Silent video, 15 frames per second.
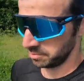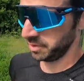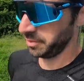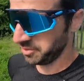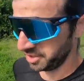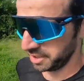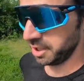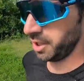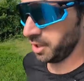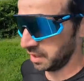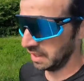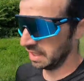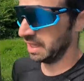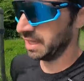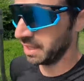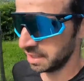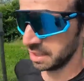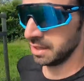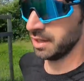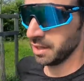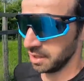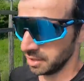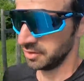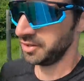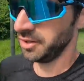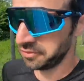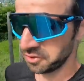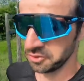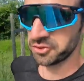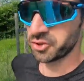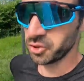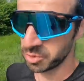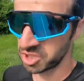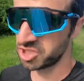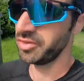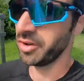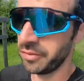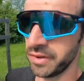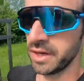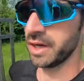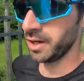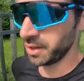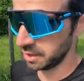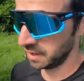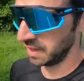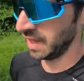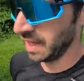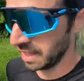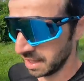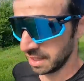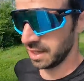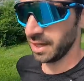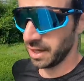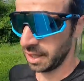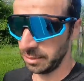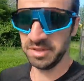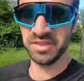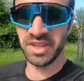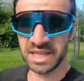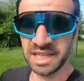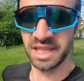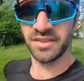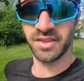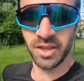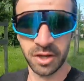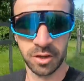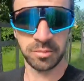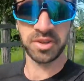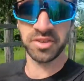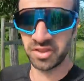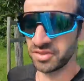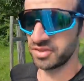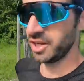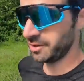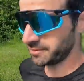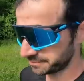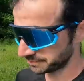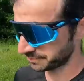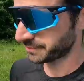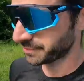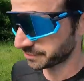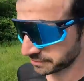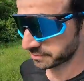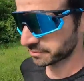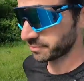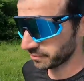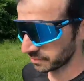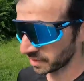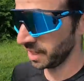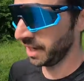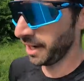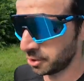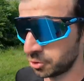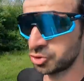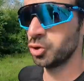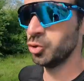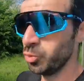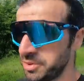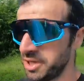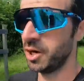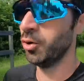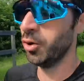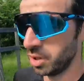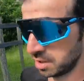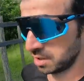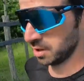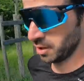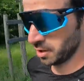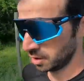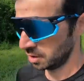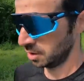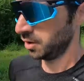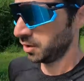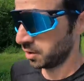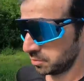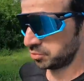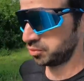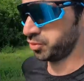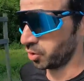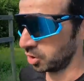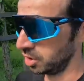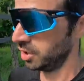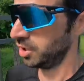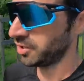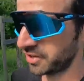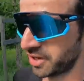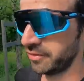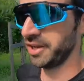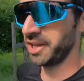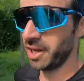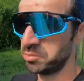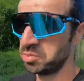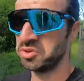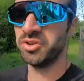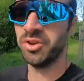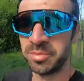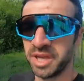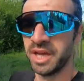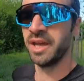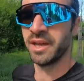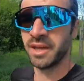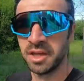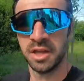Même euh, des, fentes que moi je vais faire à mes athlètes en présentiel avec le genou bien haut pour euh, travailler la pose de pied.